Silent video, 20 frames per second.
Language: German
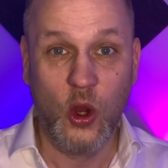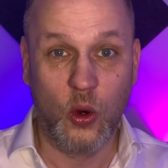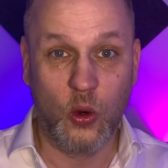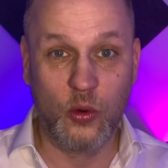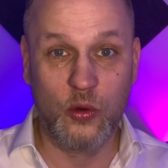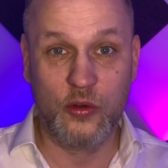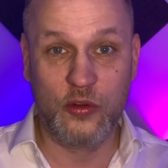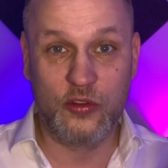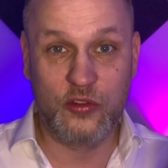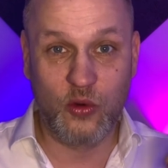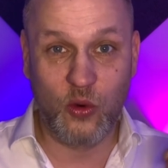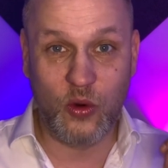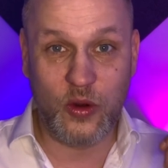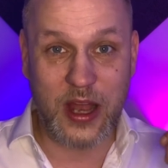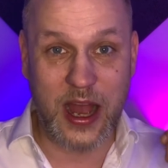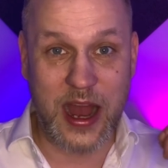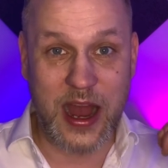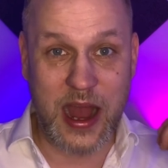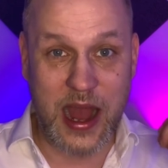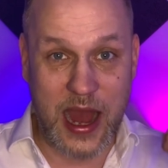und
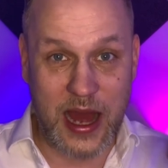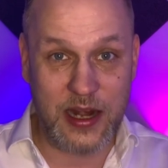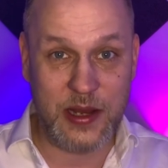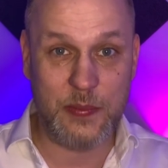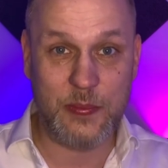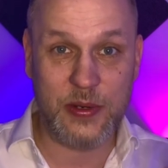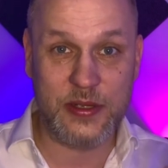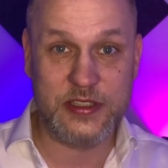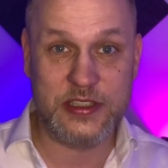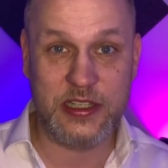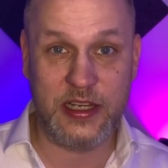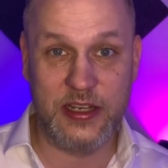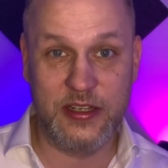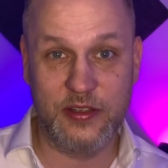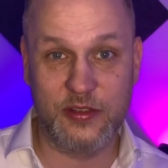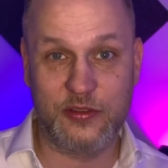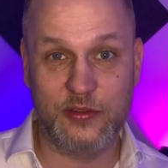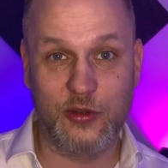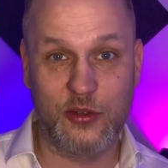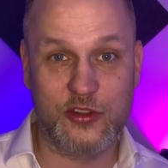sogar alle Parteien
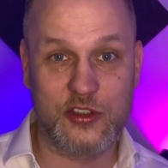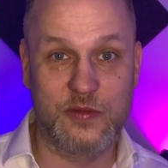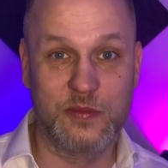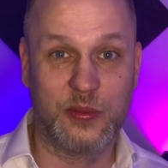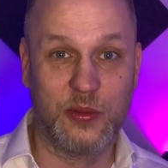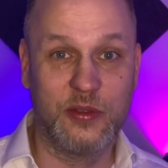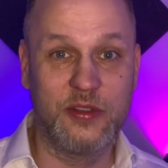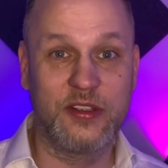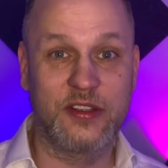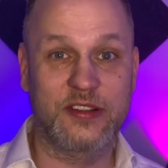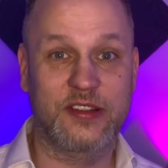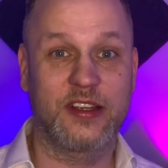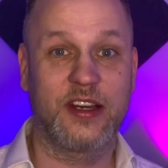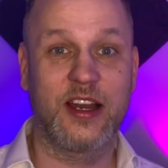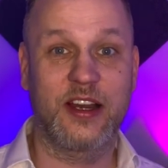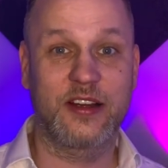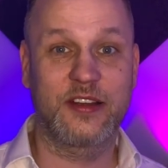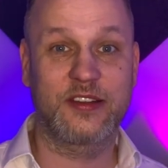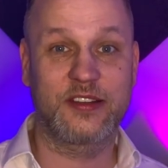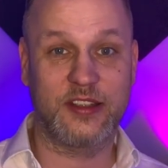des Deutschen
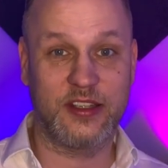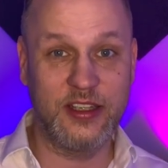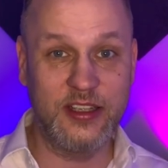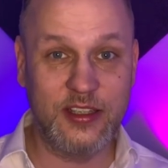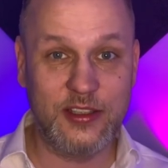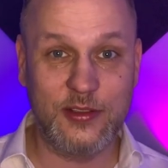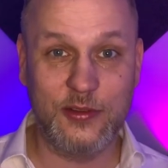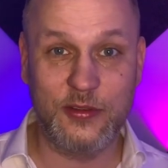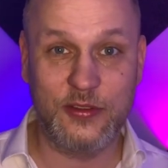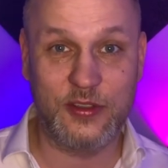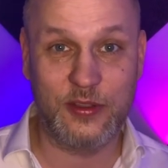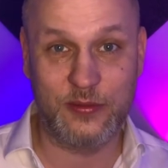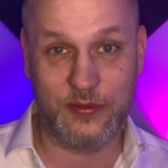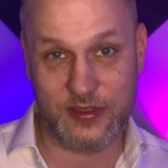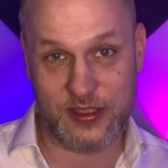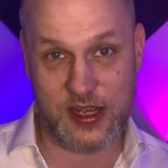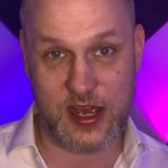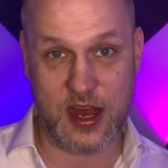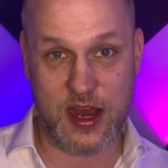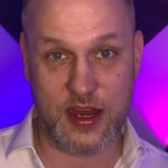Bundestages
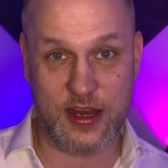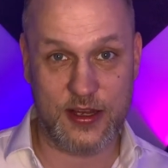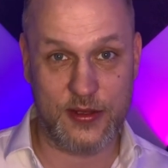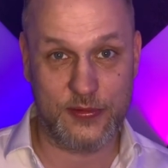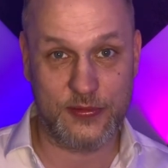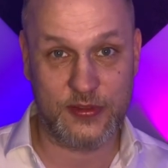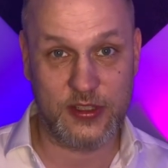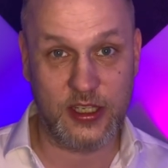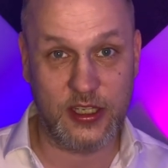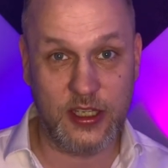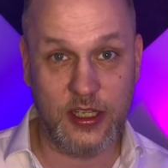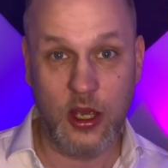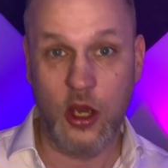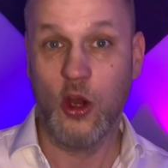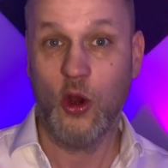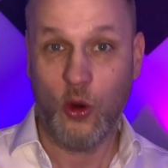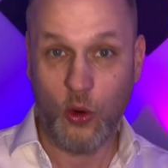inklusive der AfD